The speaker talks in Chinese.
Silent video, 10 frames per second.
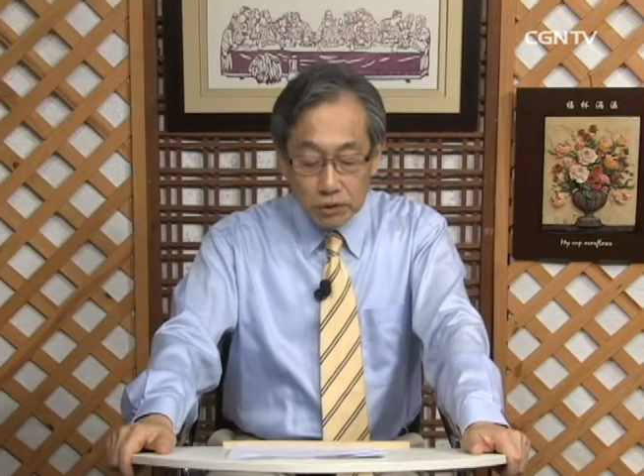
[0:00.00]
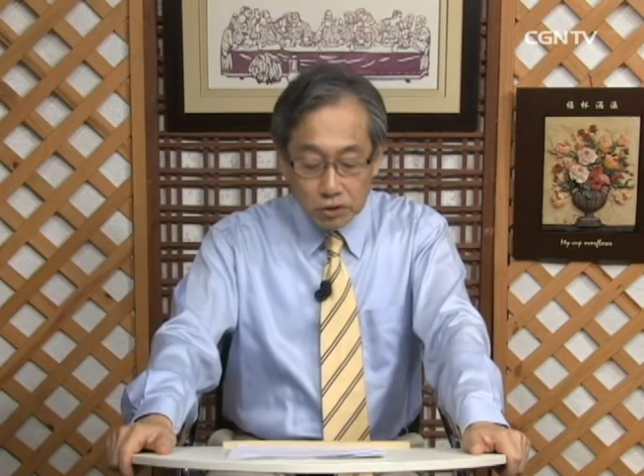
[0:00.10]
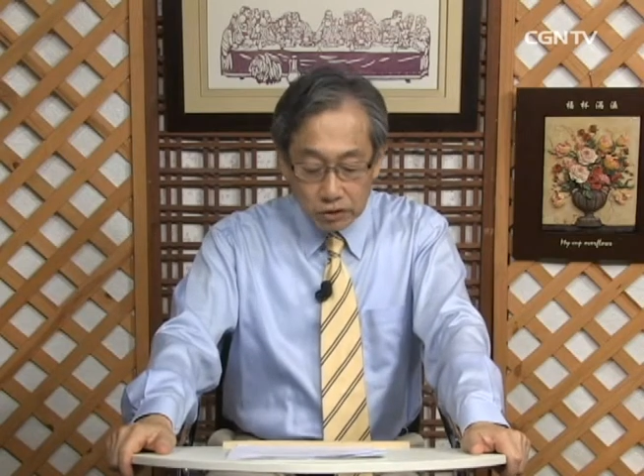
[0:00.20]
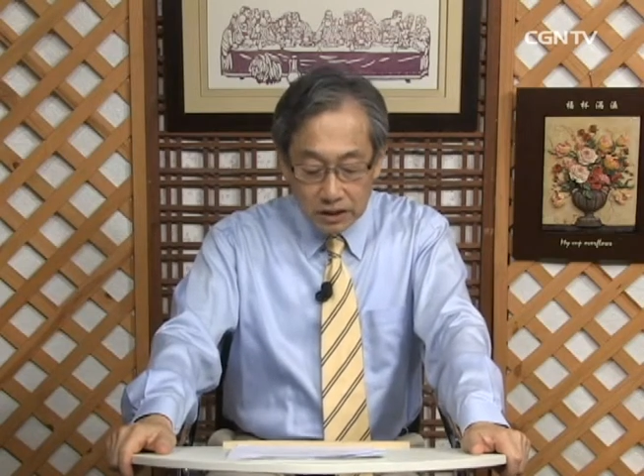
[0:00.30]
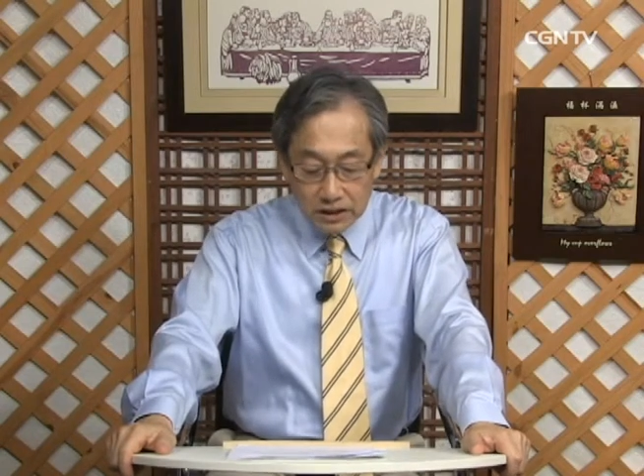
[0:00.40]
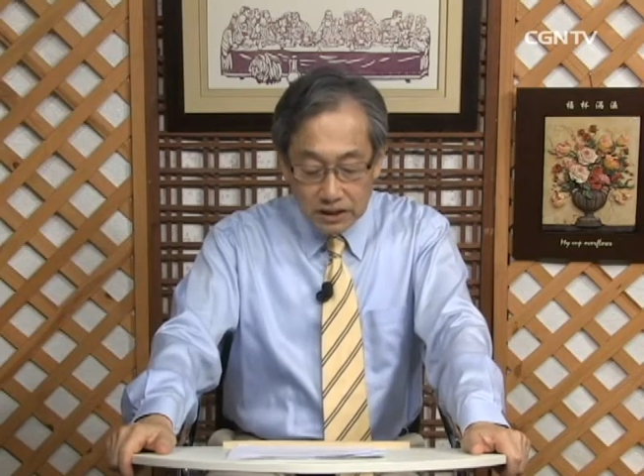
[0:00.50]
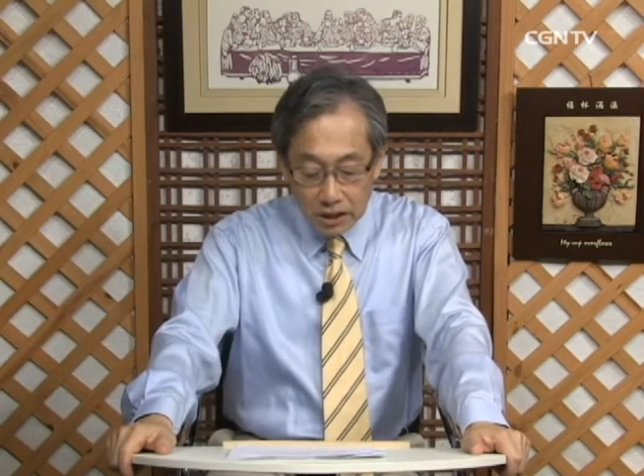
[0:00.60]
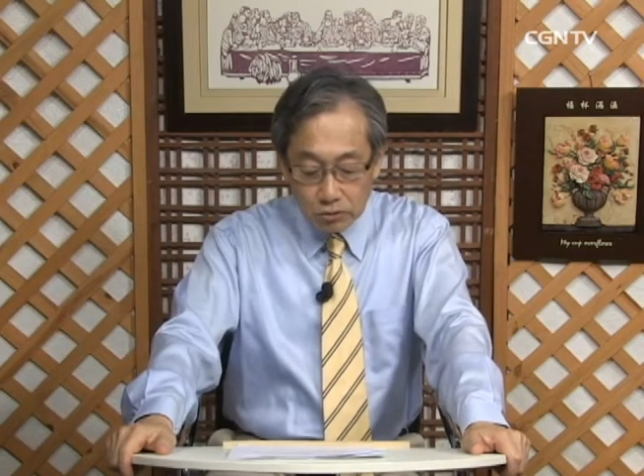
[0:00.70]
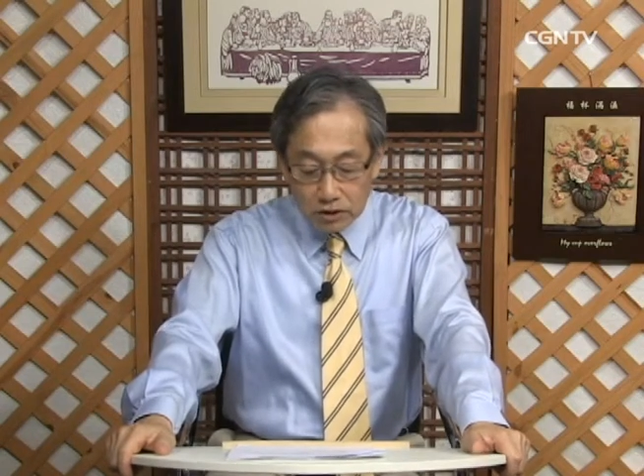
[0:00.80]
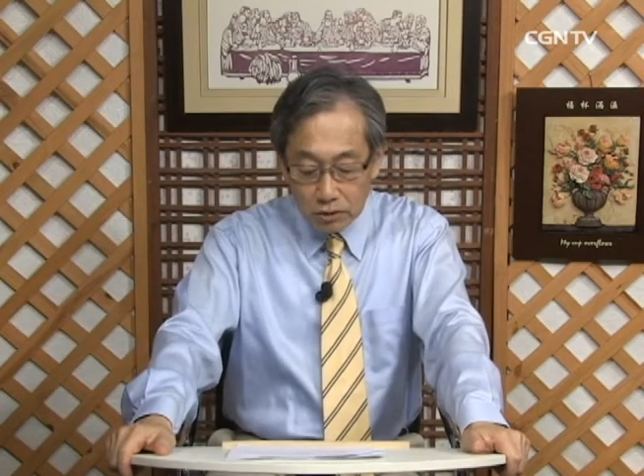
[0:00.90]
学习耶
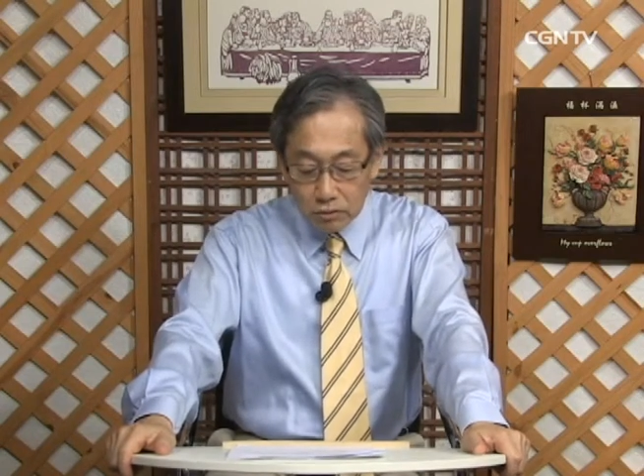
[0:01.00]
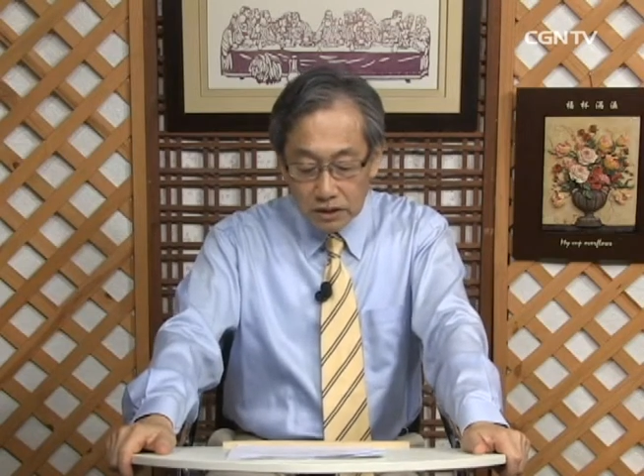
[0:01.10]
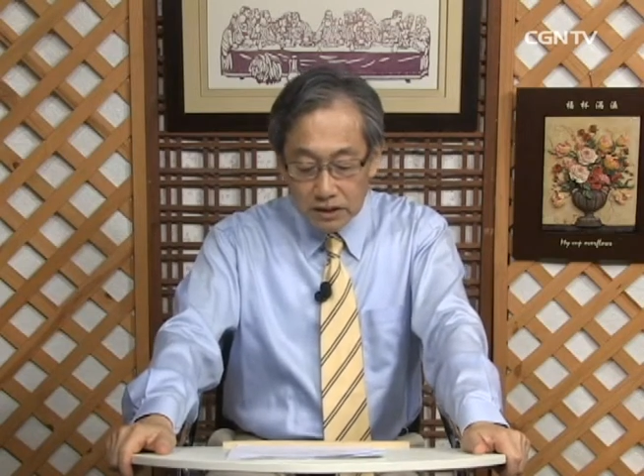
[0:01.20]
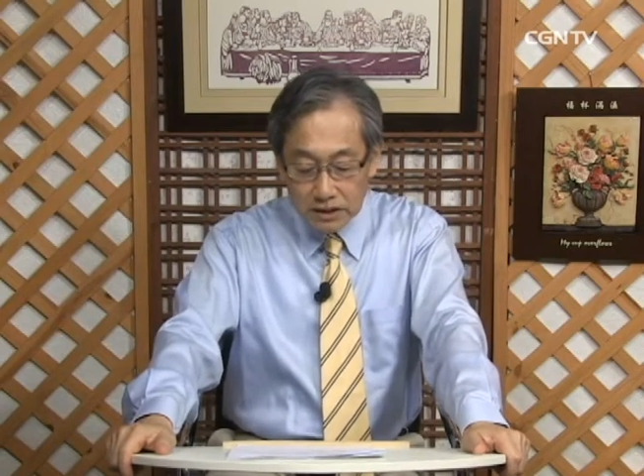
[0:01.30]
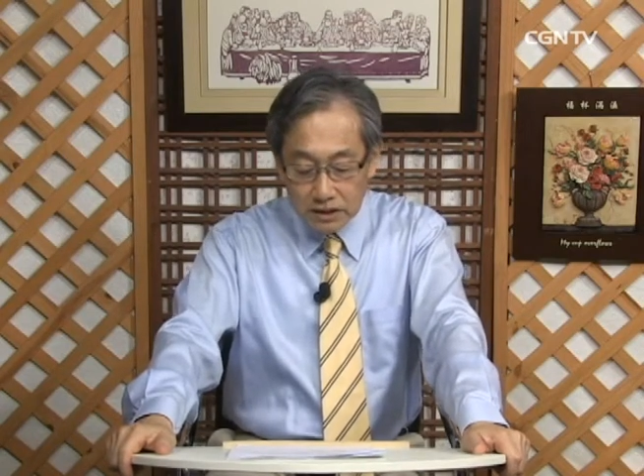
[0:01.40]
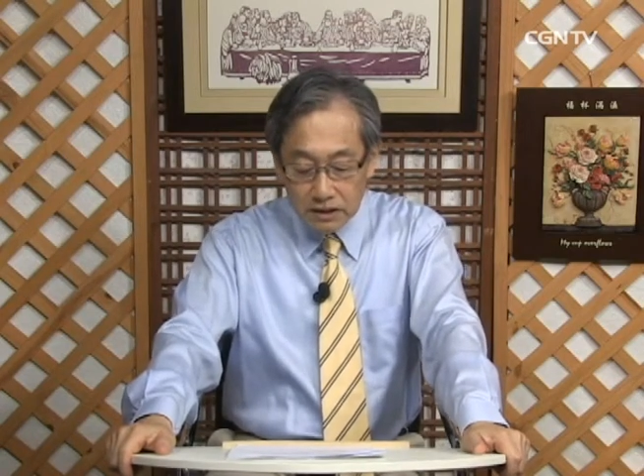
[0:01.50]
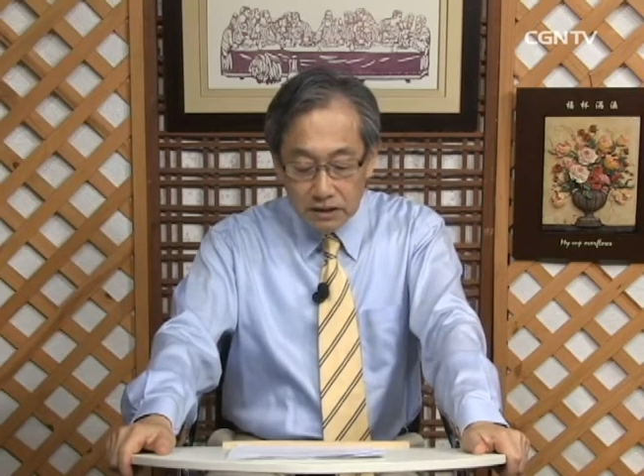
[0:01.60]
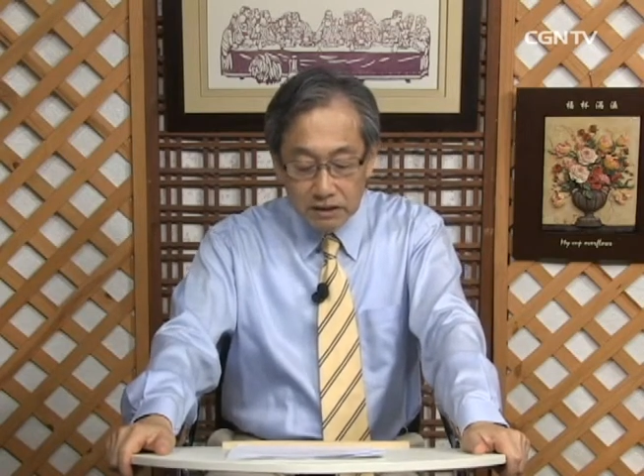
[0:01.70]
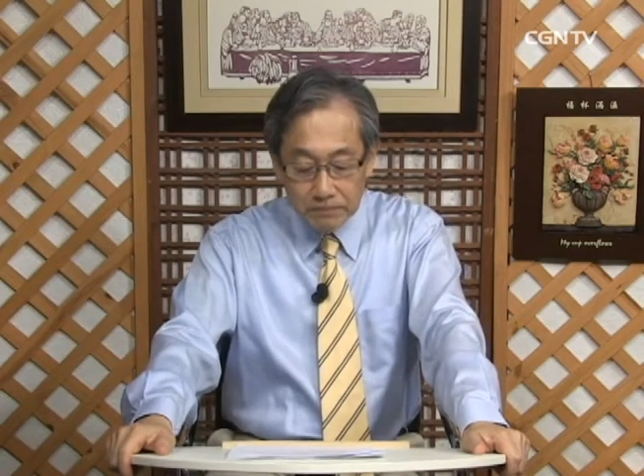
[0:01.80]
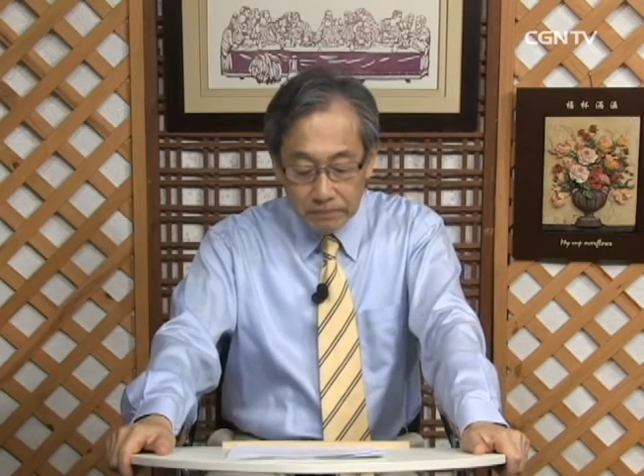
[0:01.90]
稣基督的形式
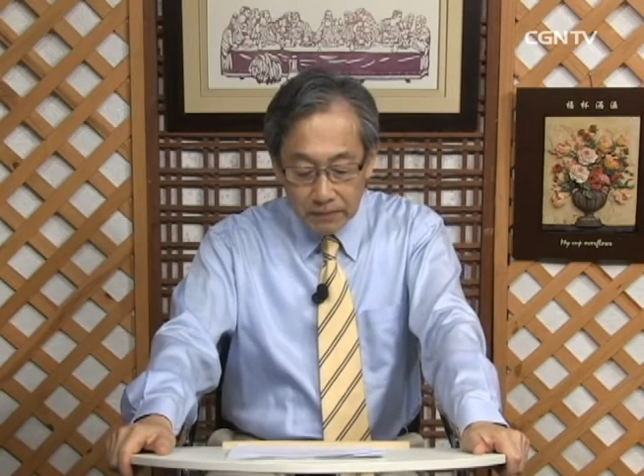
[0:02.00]
呢？